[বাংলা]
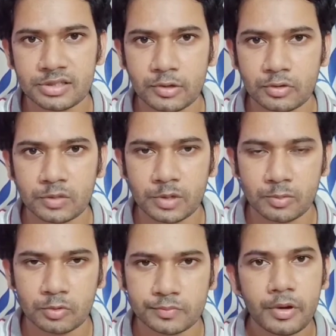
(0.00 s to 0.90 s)
চিন্তা করতে
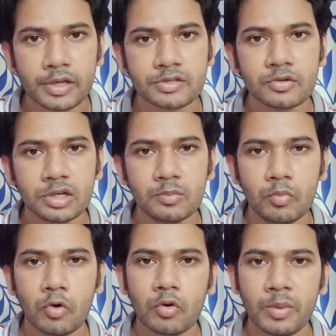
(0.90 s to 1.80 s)
পারবো এর সঙ্গে
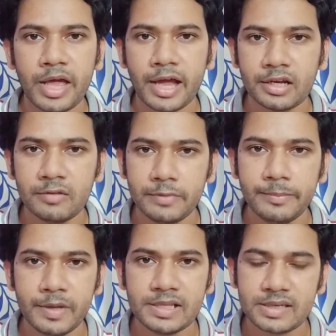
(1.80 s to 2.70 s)
ব্রোনো বা অ্যাকনি
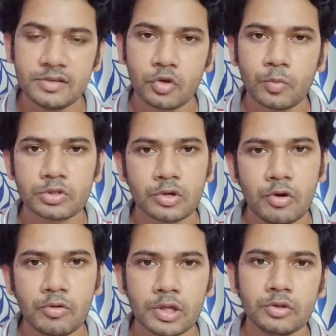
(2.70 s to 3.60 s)
পিম্পলস এই
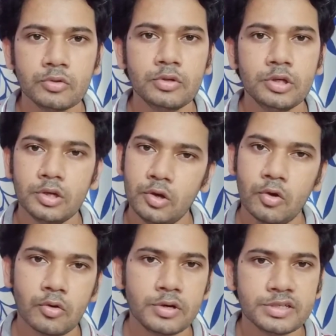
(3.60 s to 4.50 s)
সমস্যাগুলোও কিন্তু
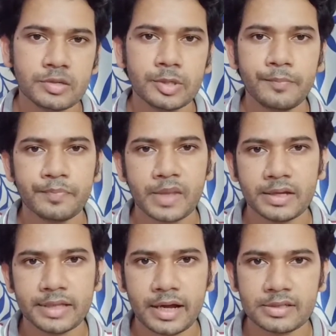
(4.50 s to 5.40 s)
লক্ষণ হিসেবে
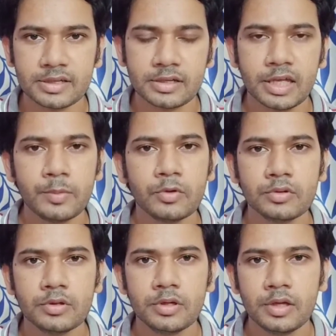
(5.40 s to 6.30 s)
দেখা যায় এবং
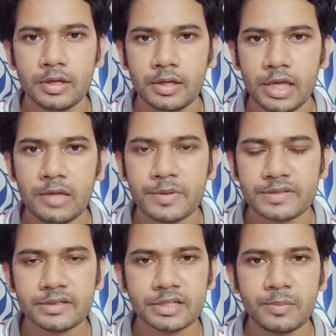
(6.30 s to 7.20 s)
এই
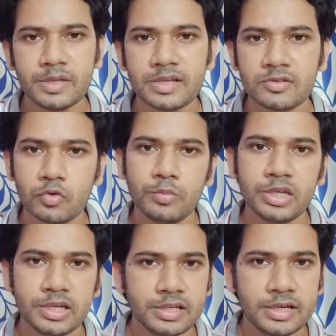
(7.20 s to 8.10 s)
পেশেন্টের মেজাজ খুবই
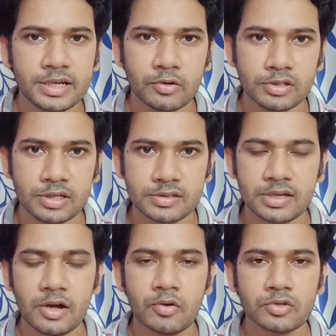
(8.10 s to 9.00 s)
খিটখিটে হয়ে যায়
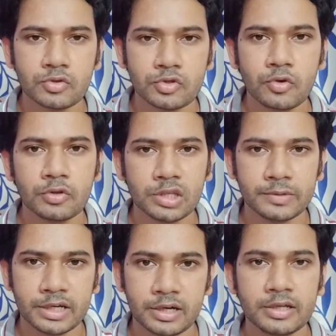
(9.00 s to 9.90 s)
সে কাউকে সহ্য করতে
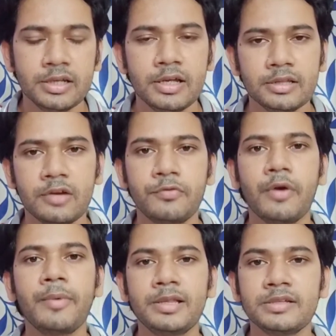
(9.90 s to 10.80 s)
পারে না তার
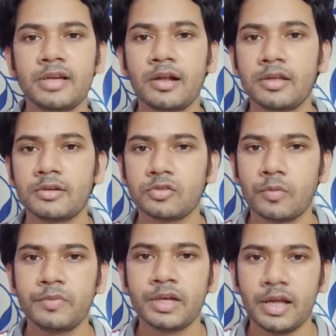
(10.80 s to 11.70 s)
ফ্যামিলিতে যারা তার
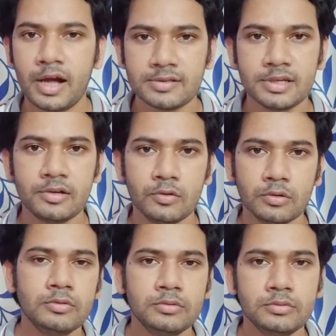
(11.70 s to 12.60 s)
সব থেকে কাছের
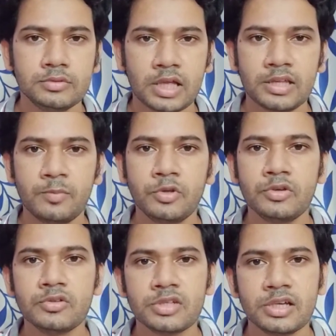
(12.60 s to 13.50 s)
লোক তাদের
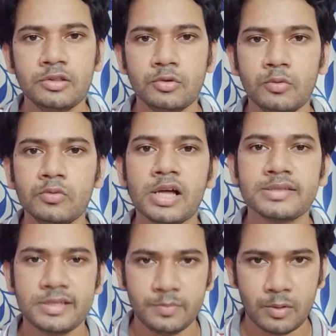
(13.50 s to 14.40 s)
প্রতিও সে কিন্তু
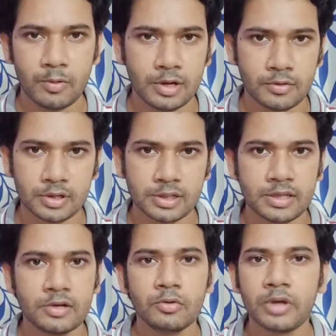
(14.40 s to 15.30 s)
উদাসীন ব্যবহার করে
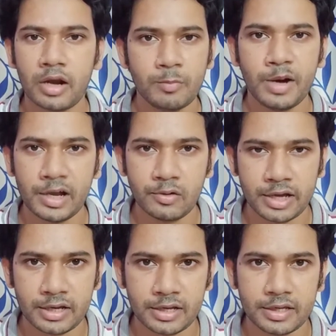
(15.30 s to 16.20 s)
তাদেরকেও তার আর ভালো
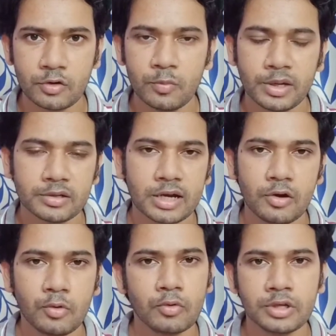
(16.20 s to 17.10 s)
লাগে না এরকম একটা
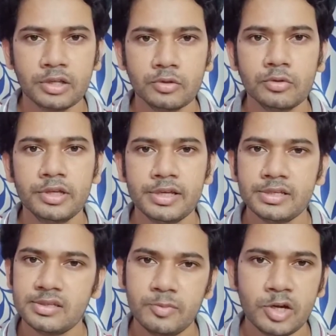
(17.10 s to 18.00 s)
লক্ষণ কিন্তু
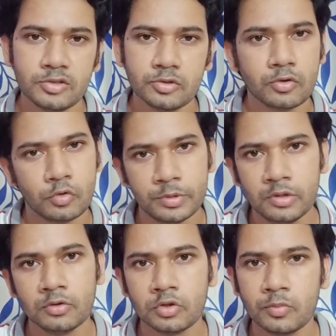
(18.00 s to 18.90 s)
সিপিআর জন্য খুবই
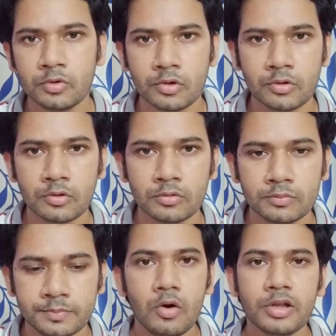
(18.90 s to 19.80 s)
গুরুত্বপূর্ণ লক্ষণ
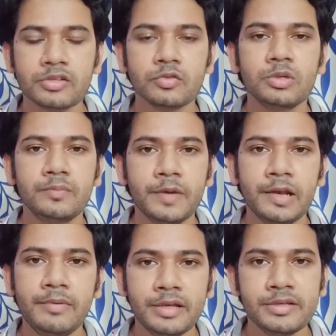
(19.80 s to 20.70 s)
অনেক সময়
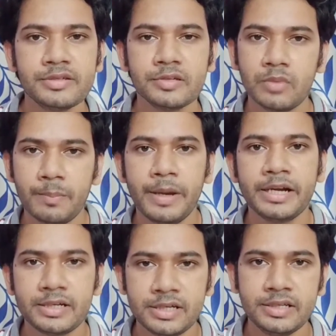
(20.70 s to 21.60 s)
পেলভিক রিজিয়ন বা
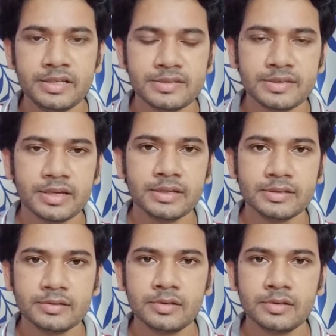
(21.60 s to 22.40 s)
পেটের ঠিক নিচ থেকে